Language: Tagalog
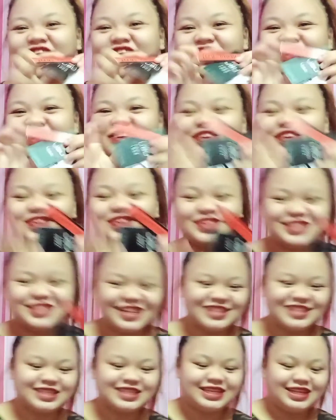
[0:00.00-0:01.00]
barcode.
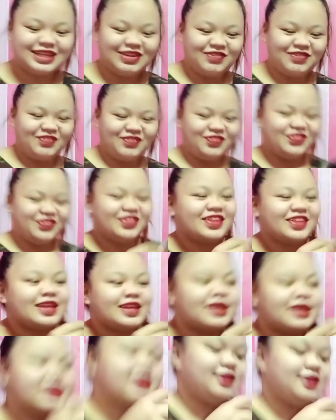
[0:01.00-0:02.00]
Then, Parang ano,
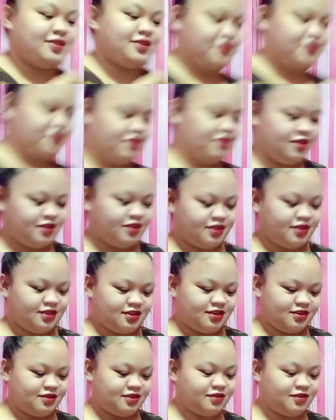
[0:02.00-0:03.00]
yung sa gawa
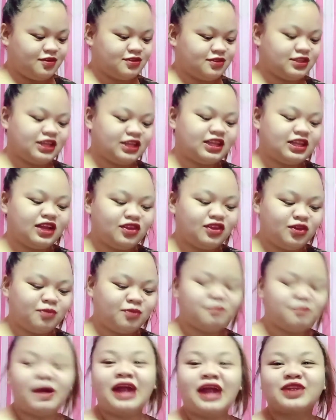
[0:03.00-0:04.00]
nyo. Oh, tignan niyo
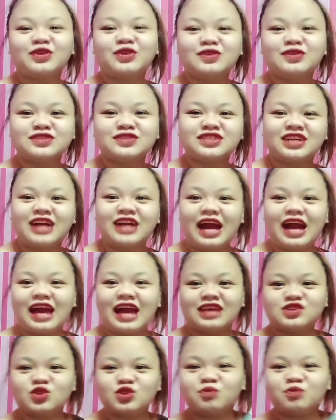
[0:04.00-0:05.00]
yung barcode niya,
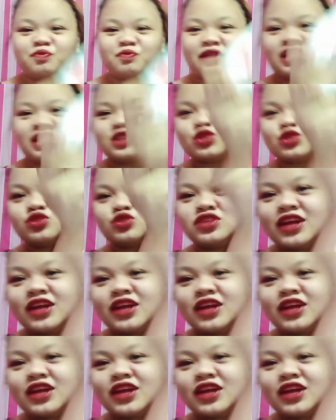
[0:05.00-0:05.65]
guys. Yung presyo